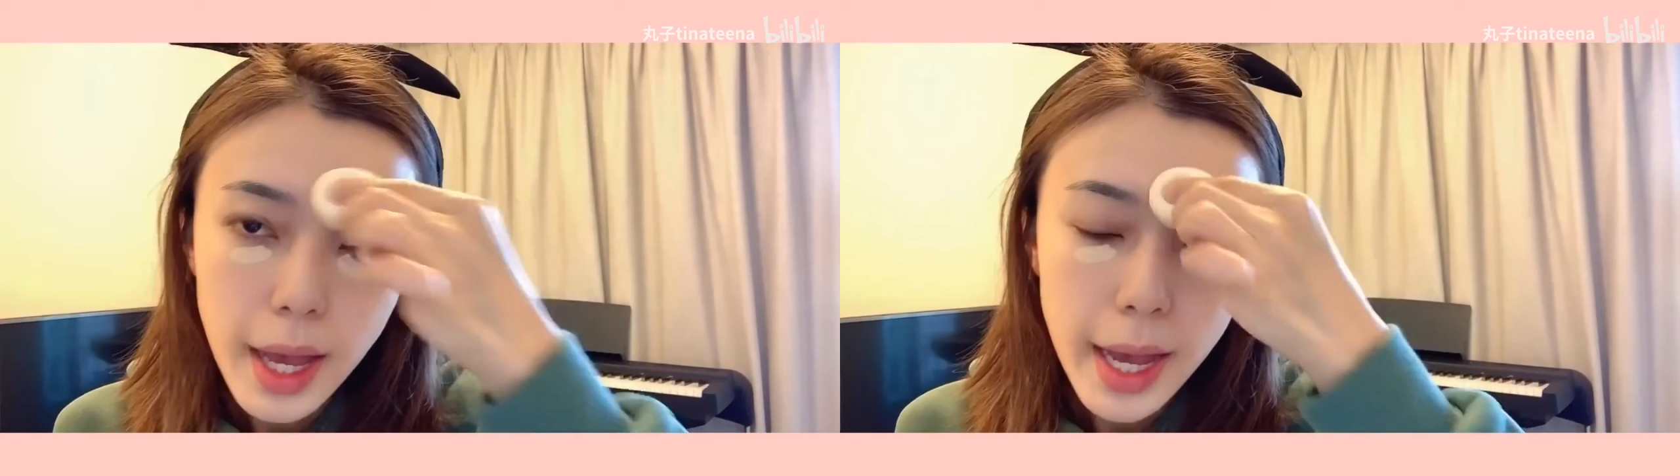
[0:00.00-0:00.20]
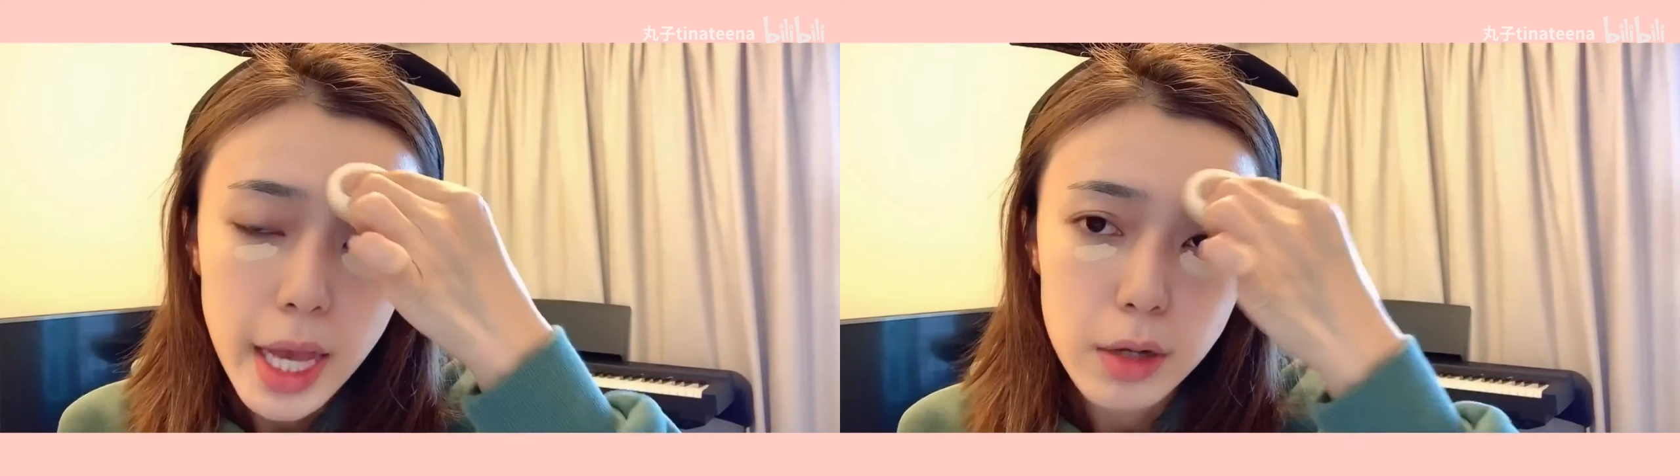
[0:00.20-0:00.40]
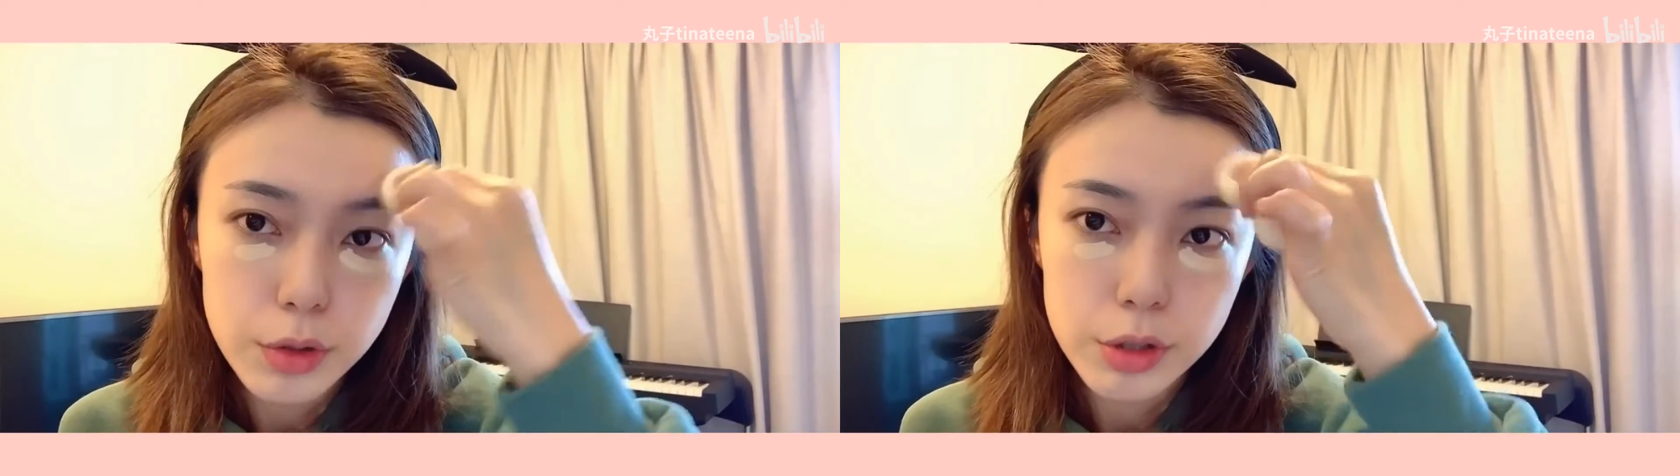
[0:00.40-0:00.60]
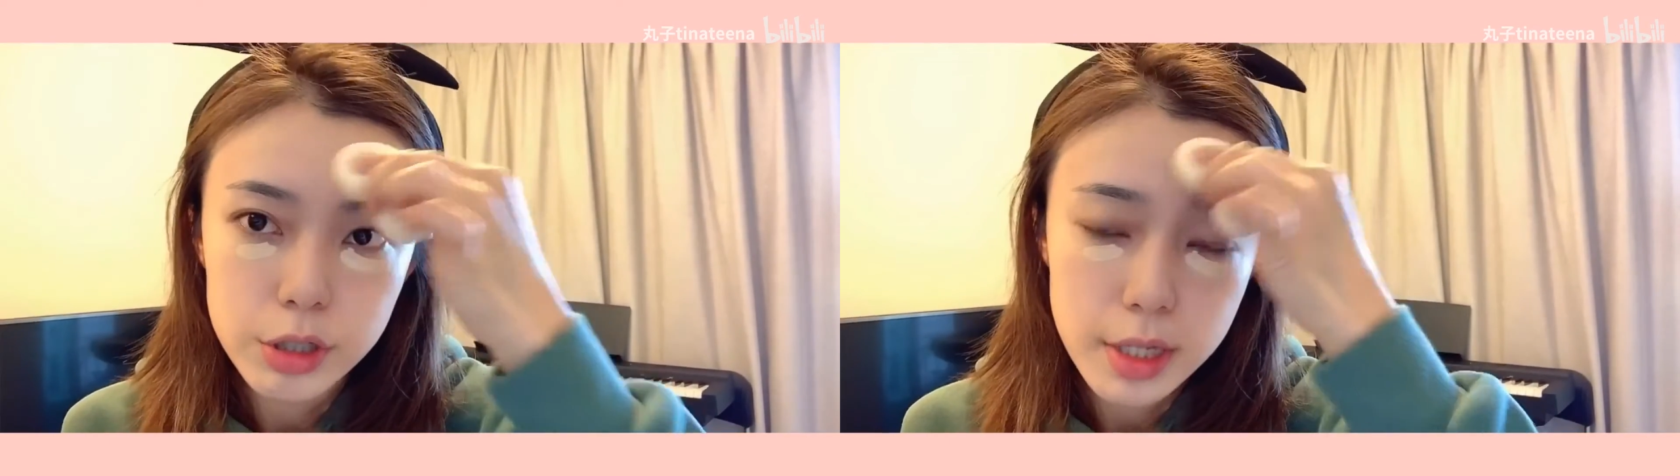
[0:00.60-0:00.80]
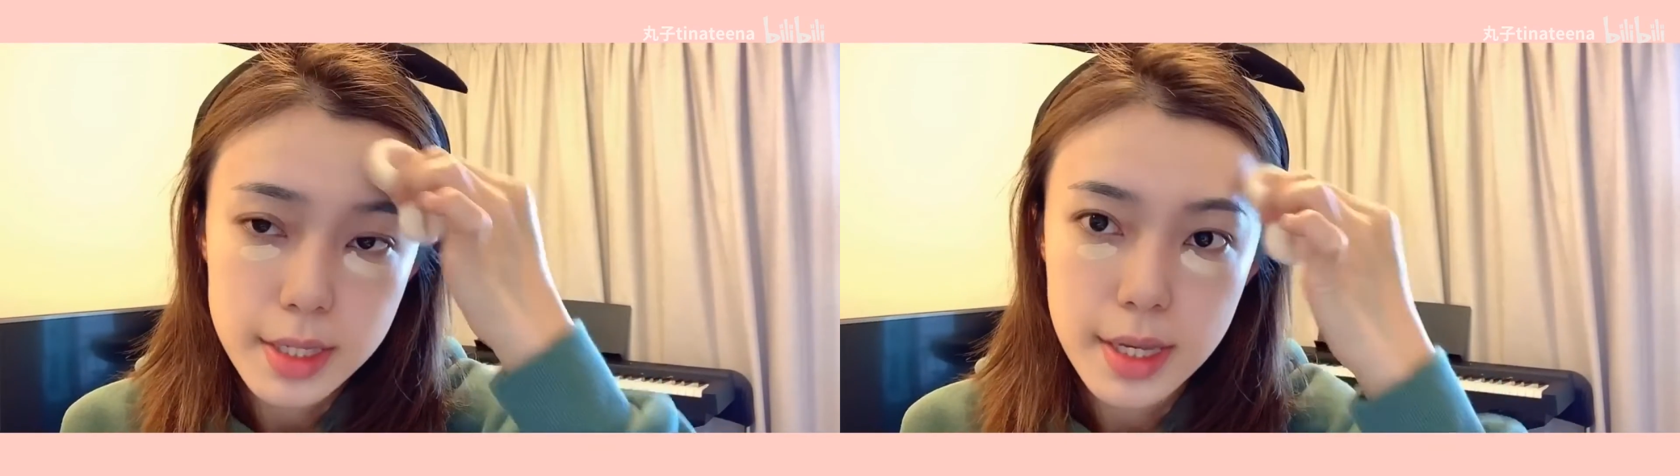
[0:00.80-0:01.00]
还有就
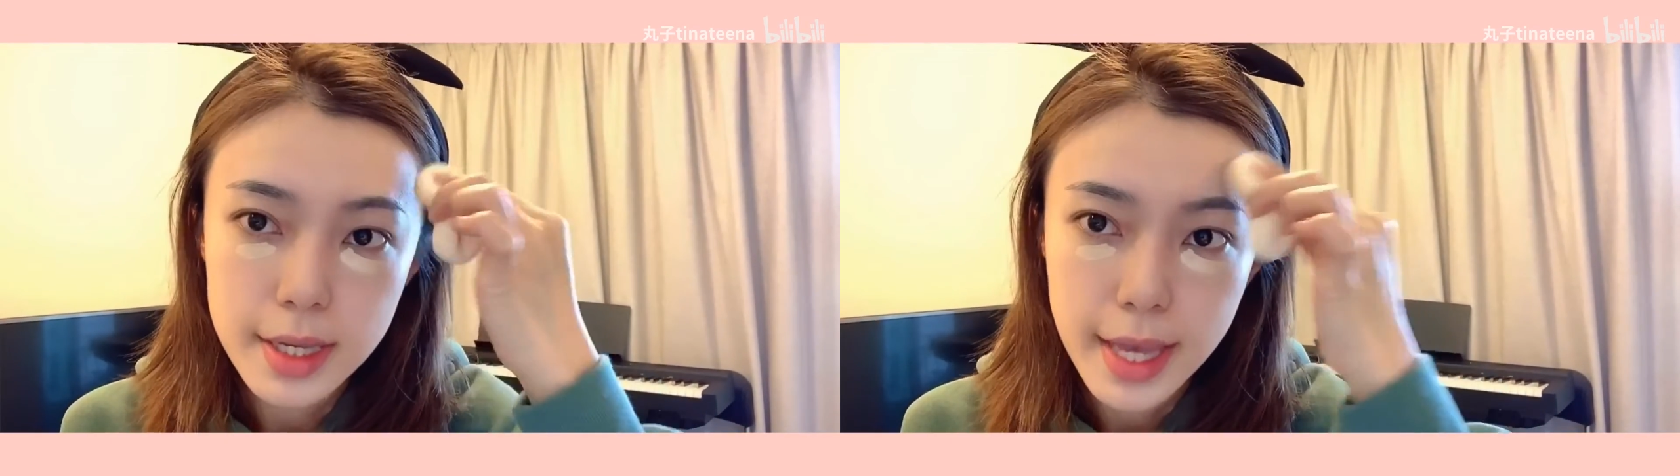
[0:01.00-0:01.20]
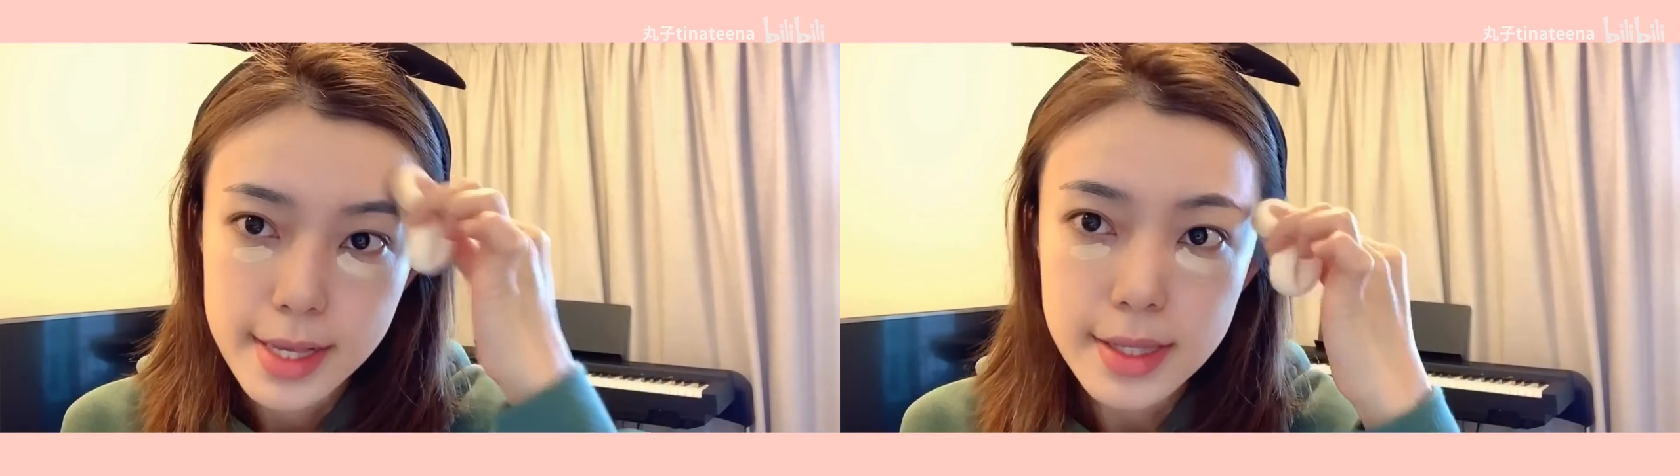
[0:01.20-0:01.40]
是一些演